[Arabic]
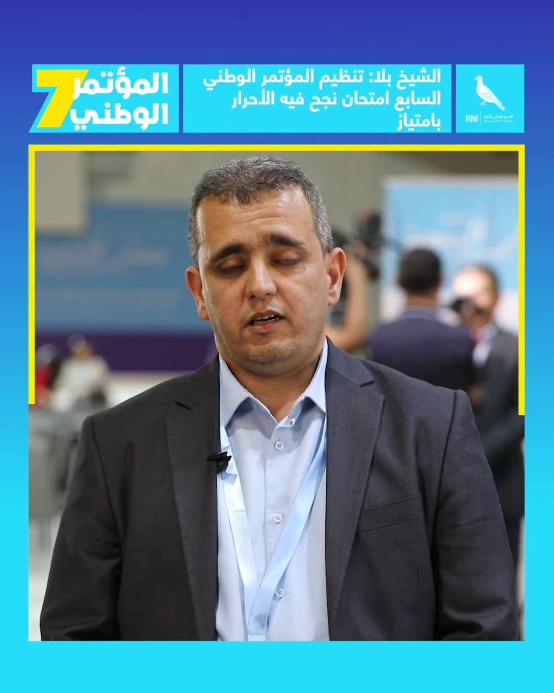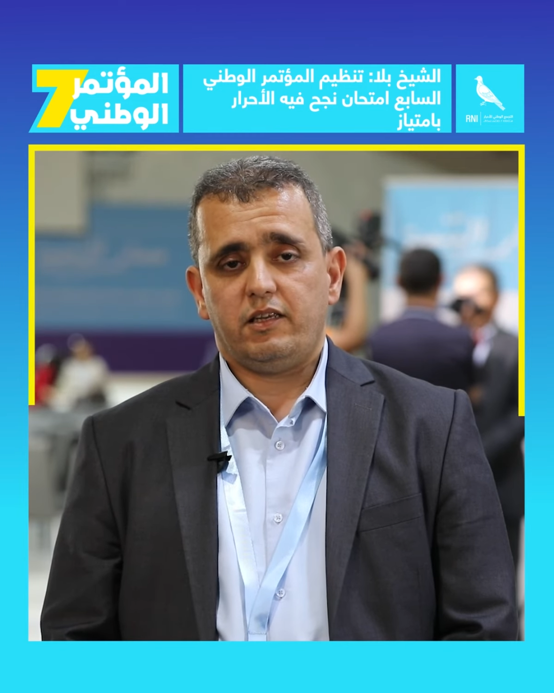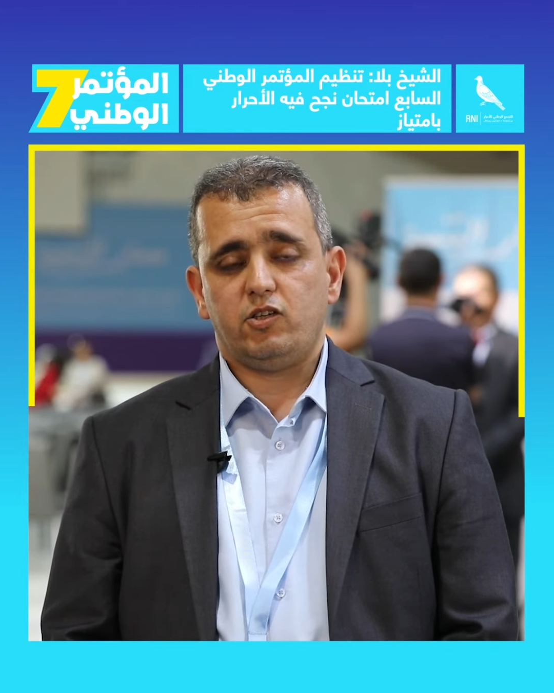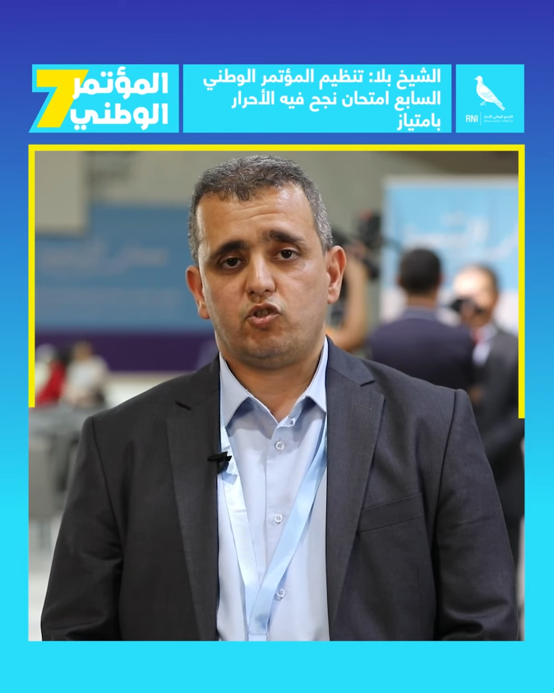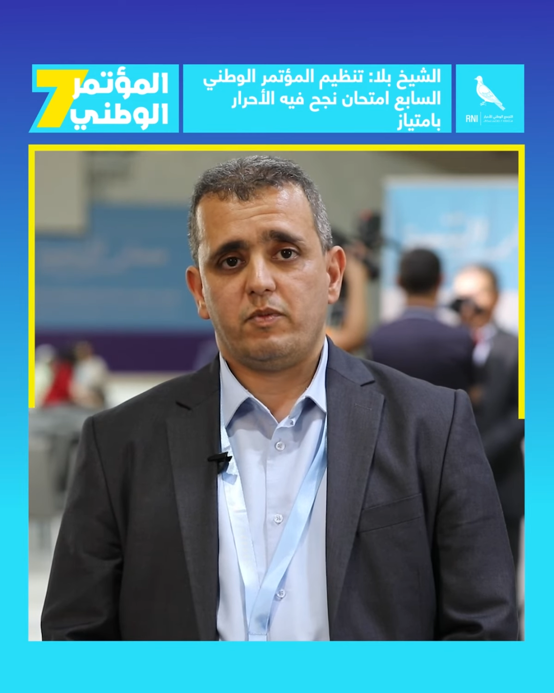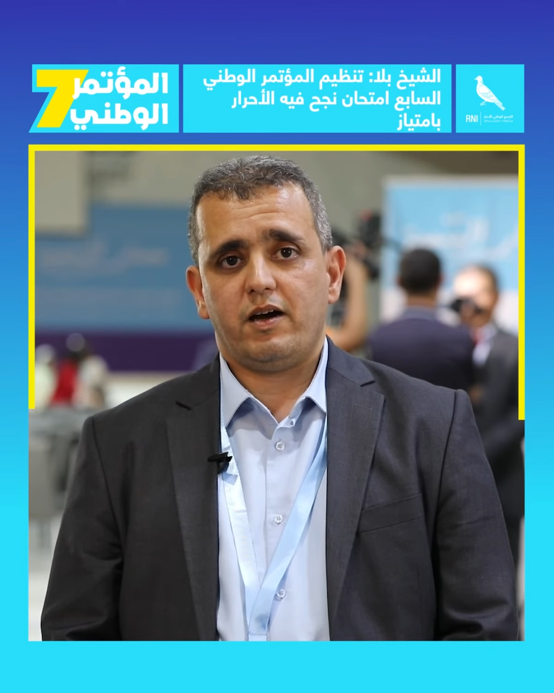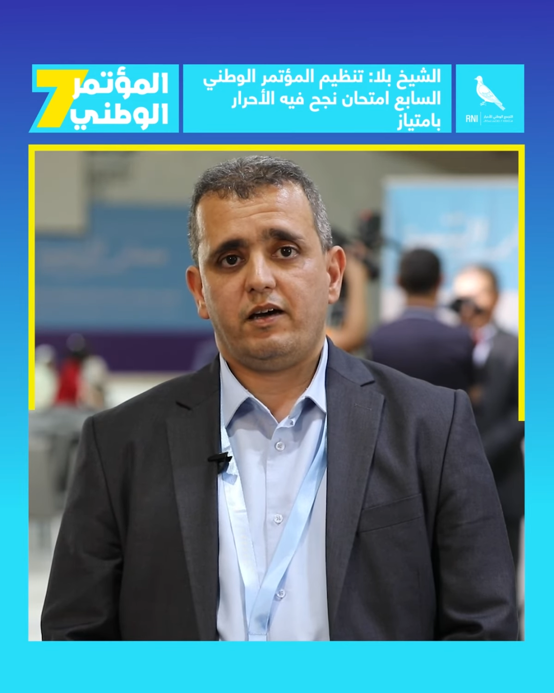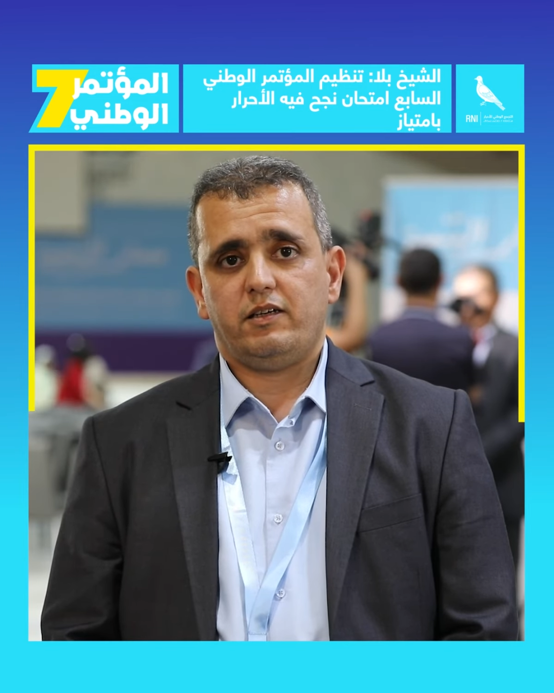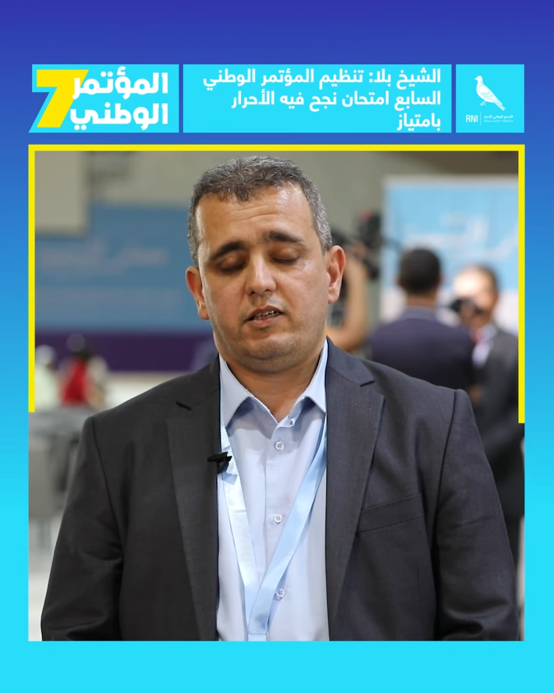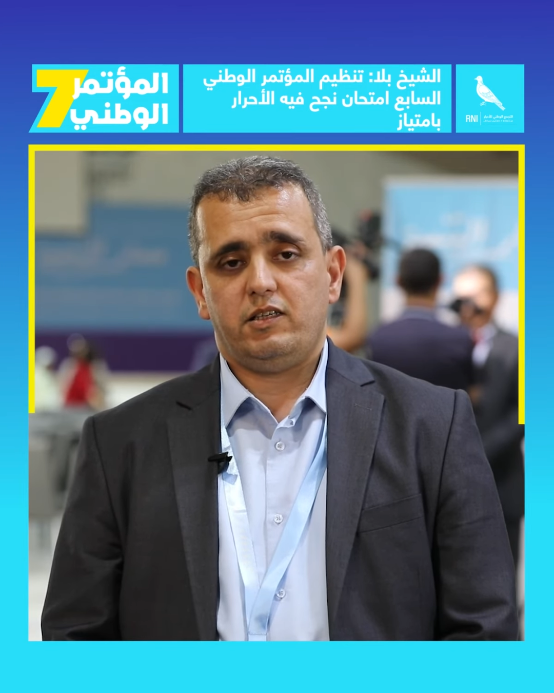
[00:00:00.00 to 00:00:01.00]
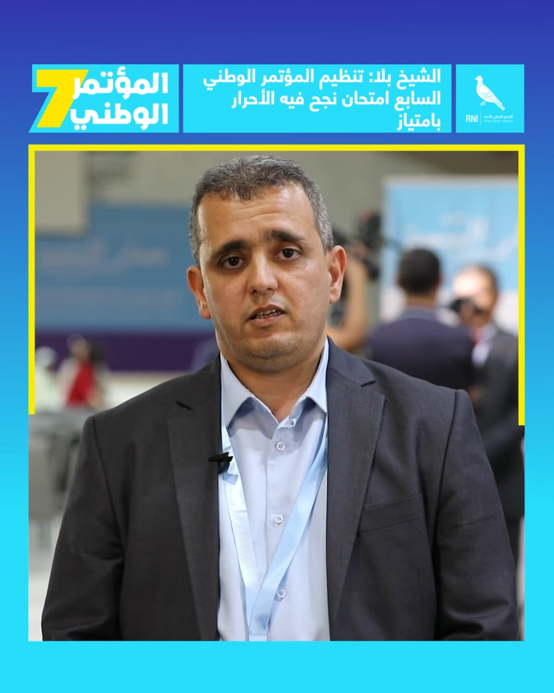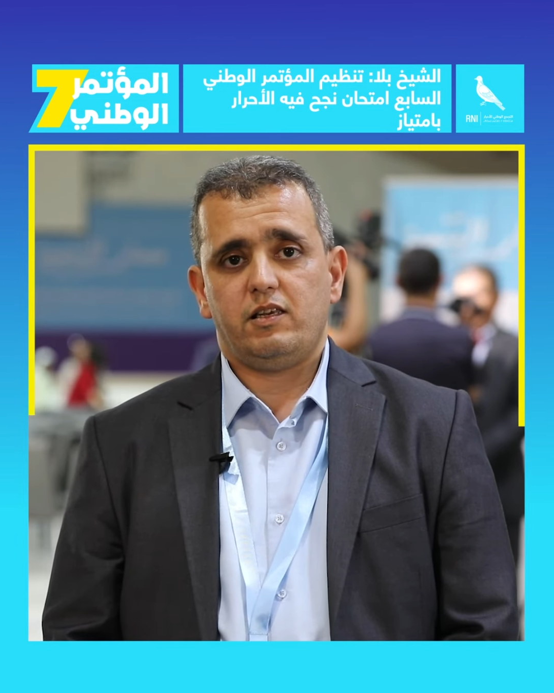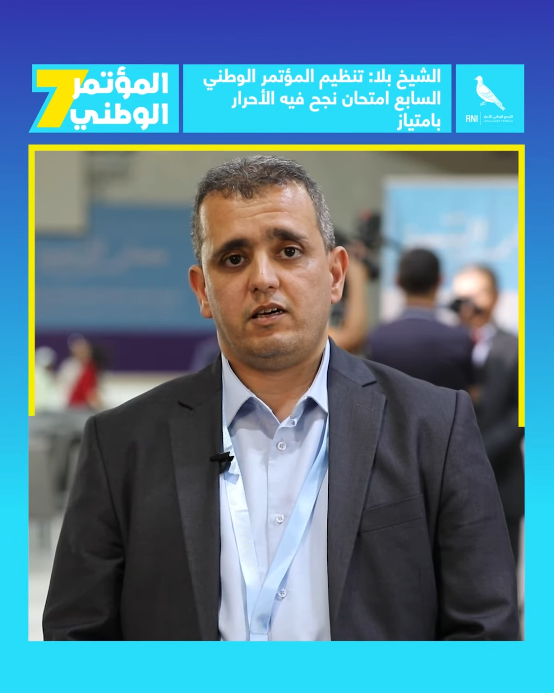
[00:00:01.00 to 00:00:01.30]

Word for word: الاجماع يعني